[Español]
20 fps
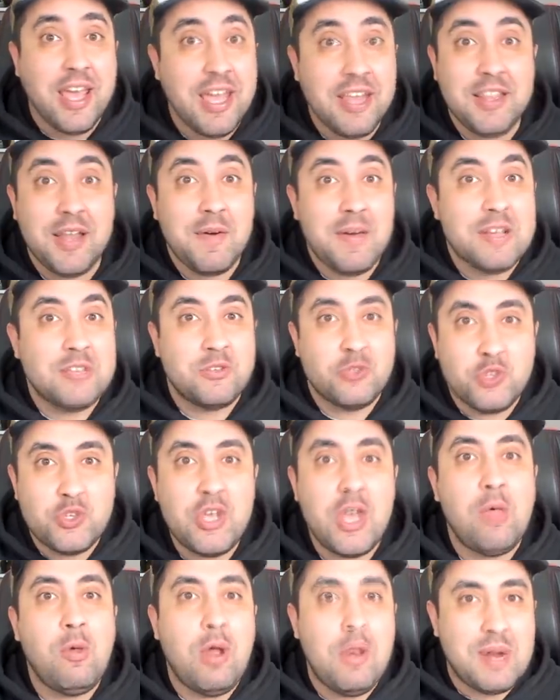estaba
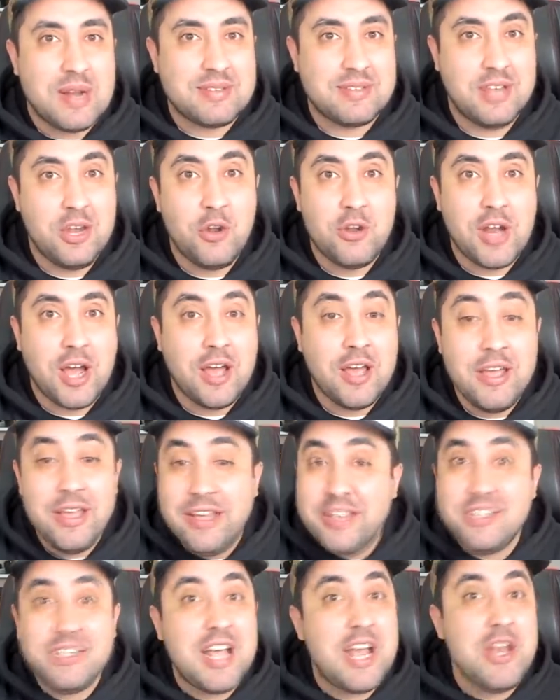asociado al
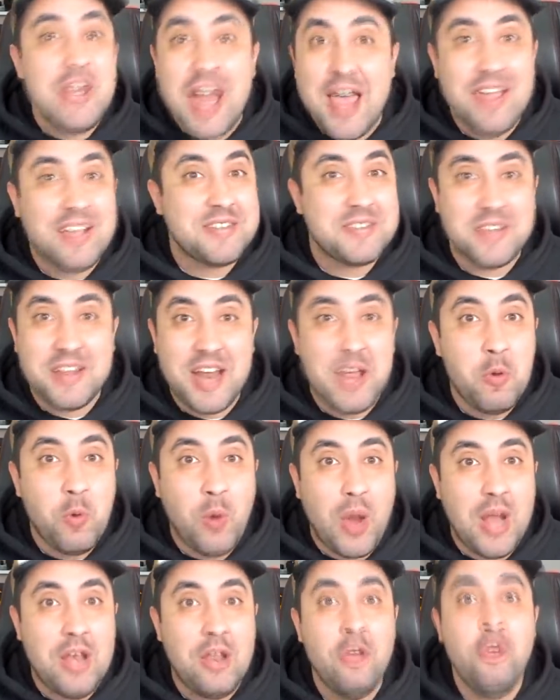Barcelona. Ya nada será
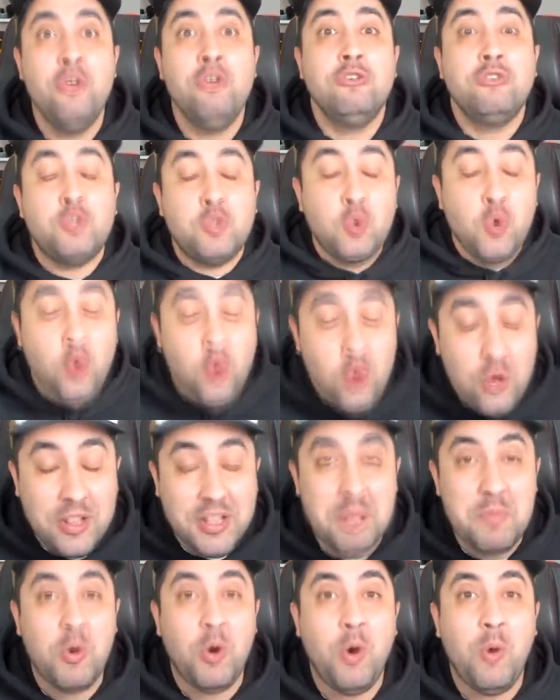igual. Su
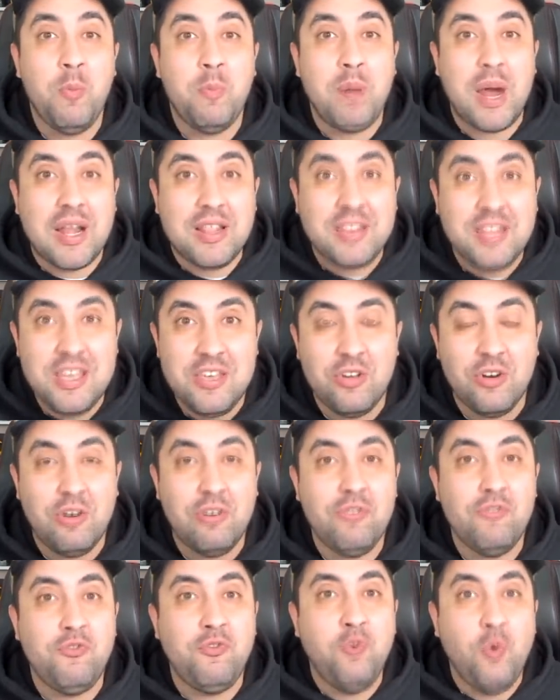último
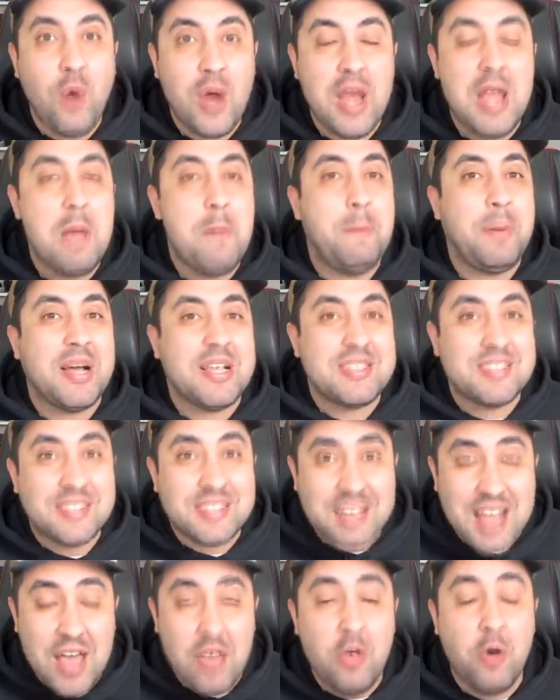partido fue el
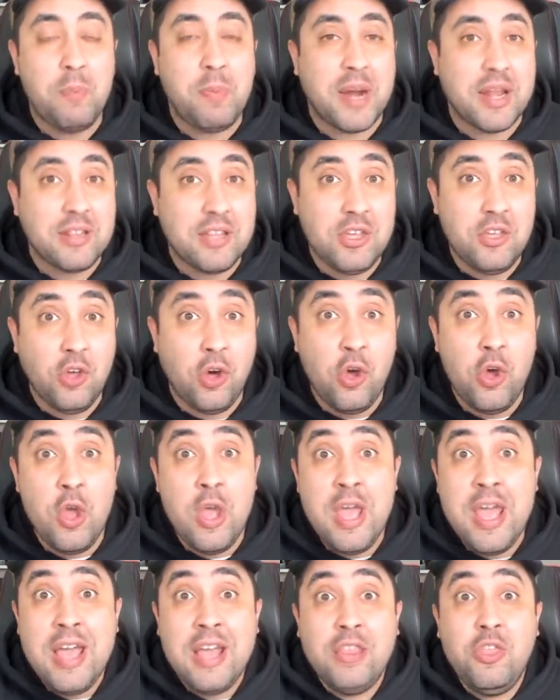pasado partido
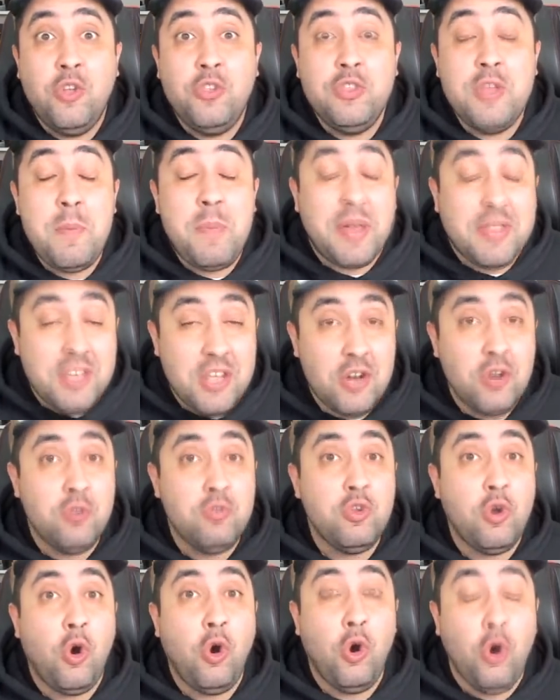donde
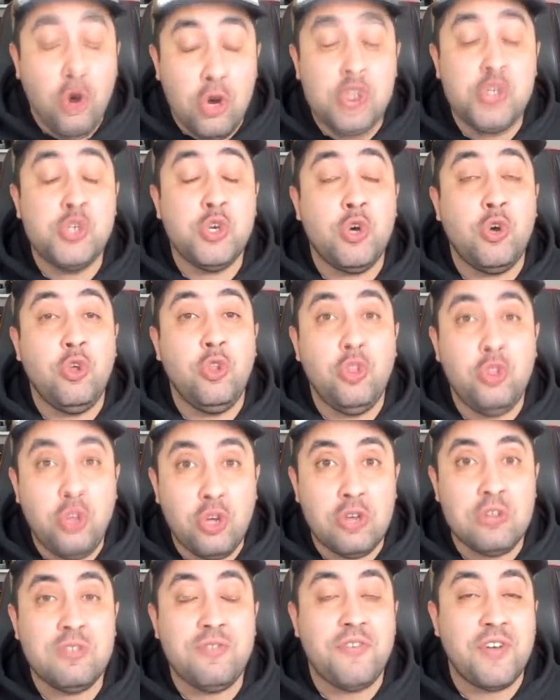perdieron
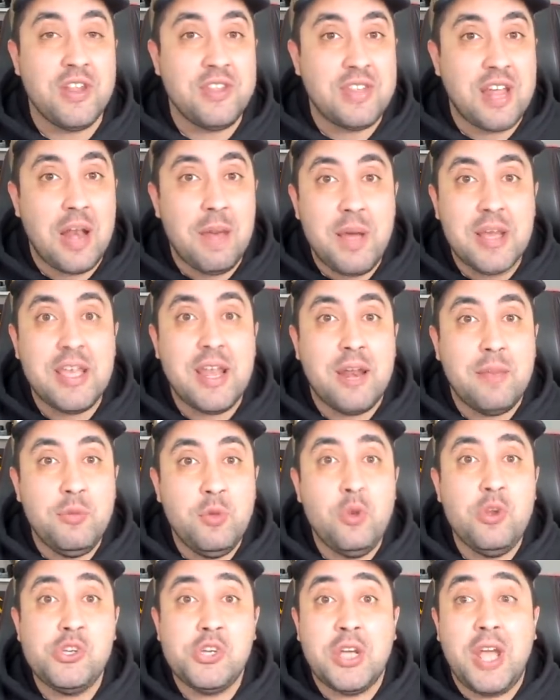8-2 frente al Bayern
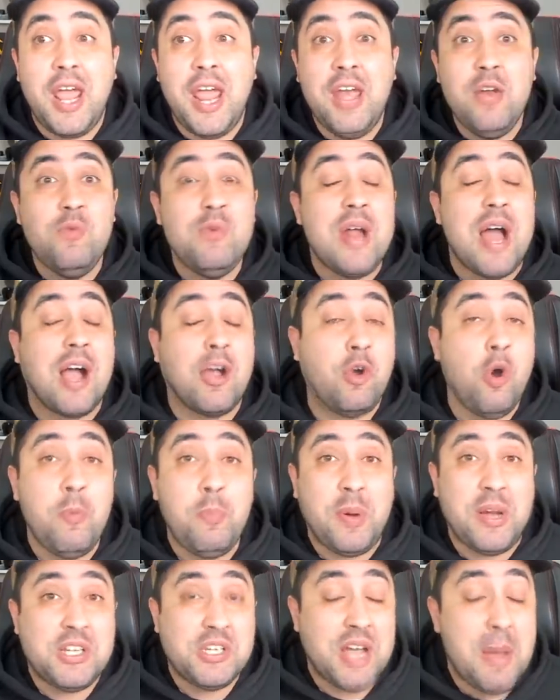Múnich en una
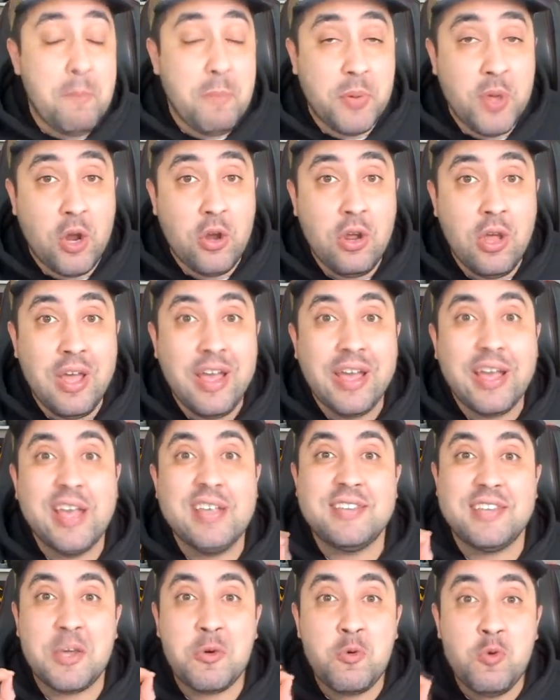Copa Champions
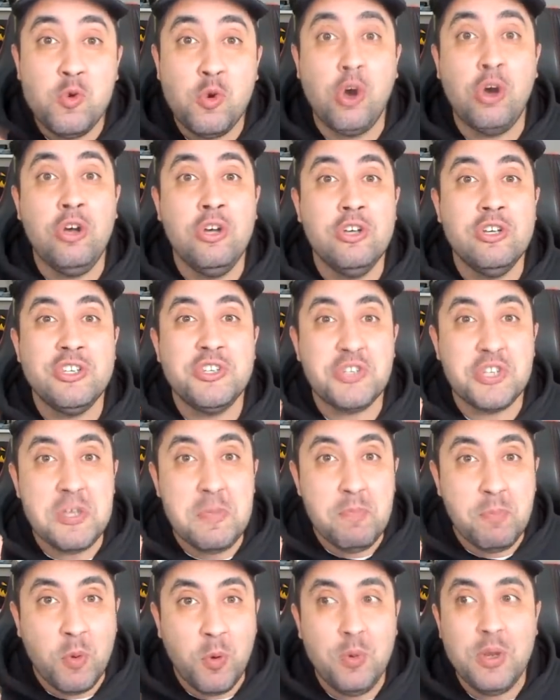que se jugó
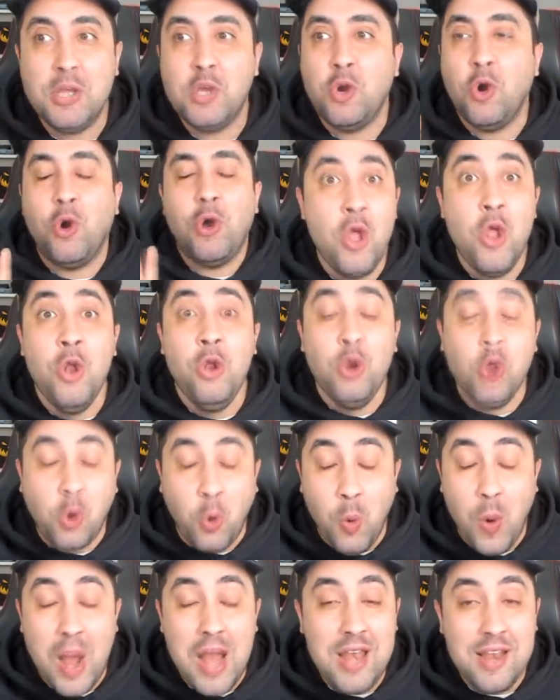sin público, lo
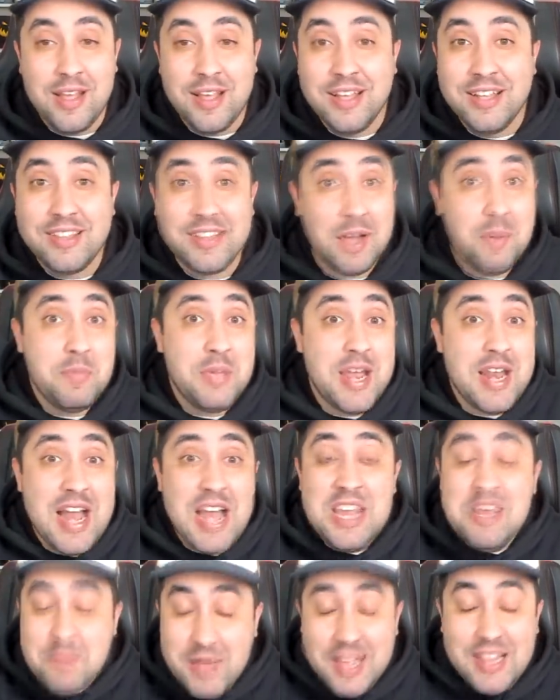cual también
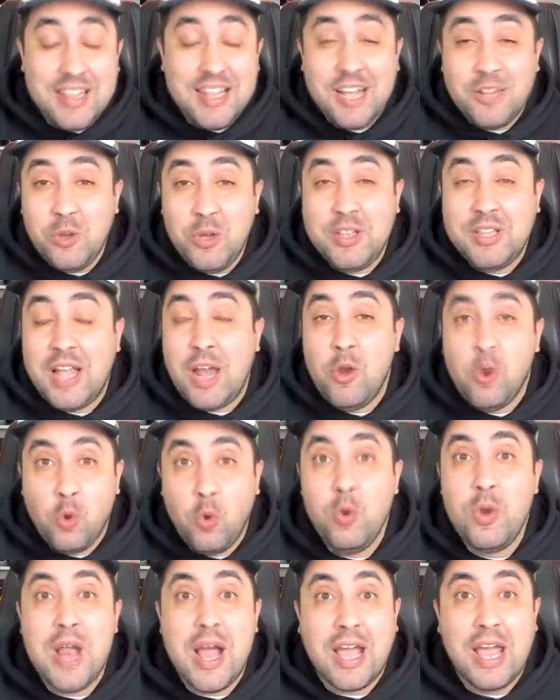alimenta toda esta
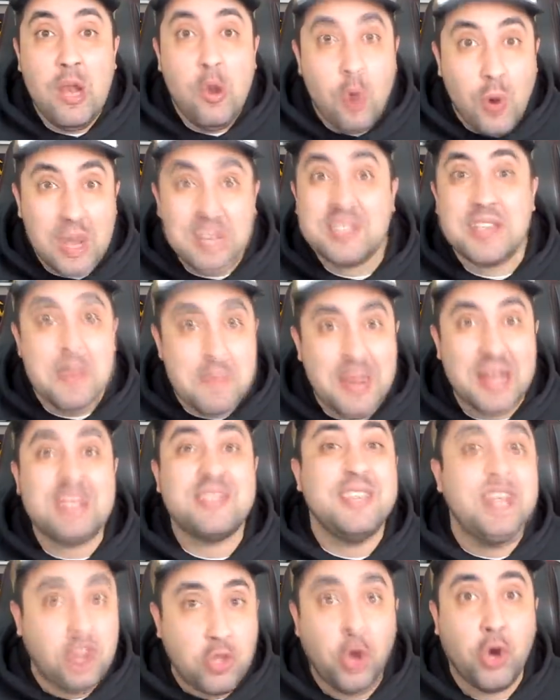locura que lo hace
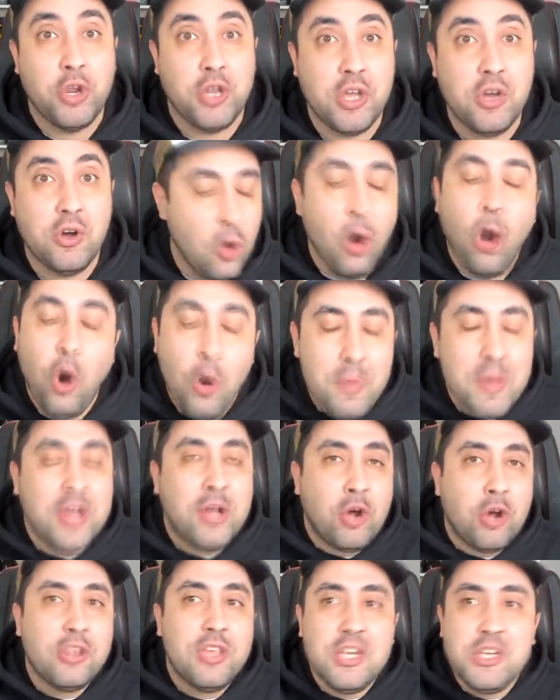más histórico. O
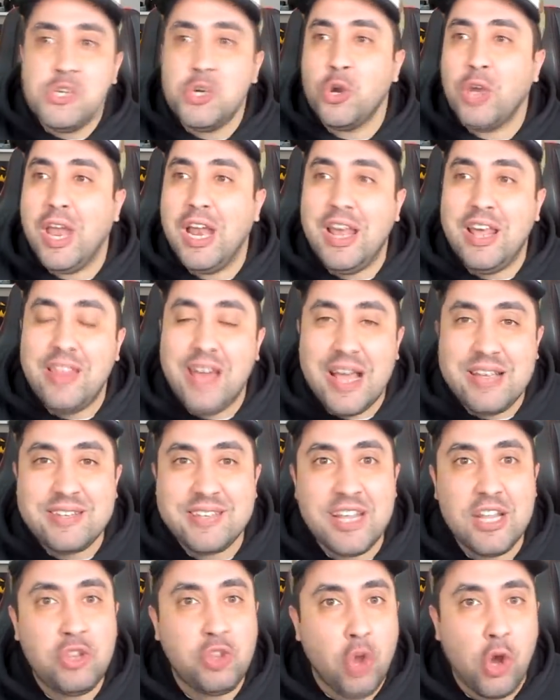mejor dicho, que le da
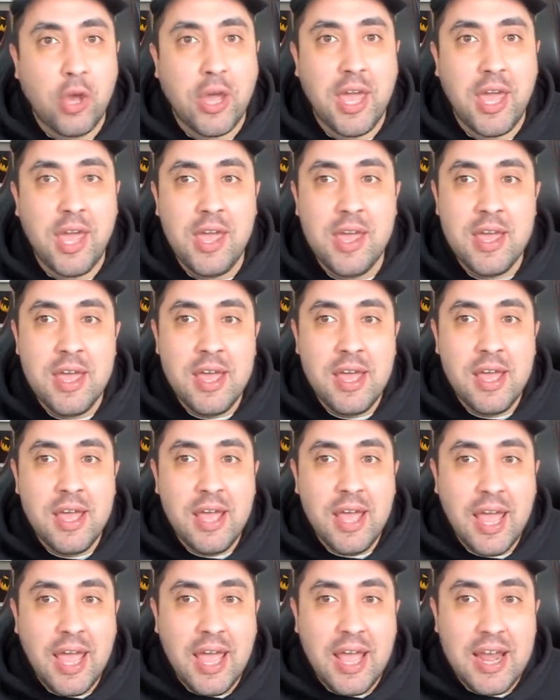ese toque
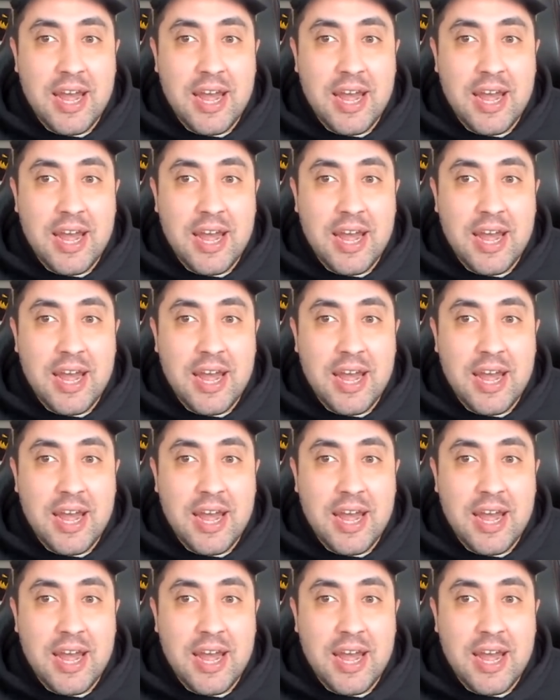eh,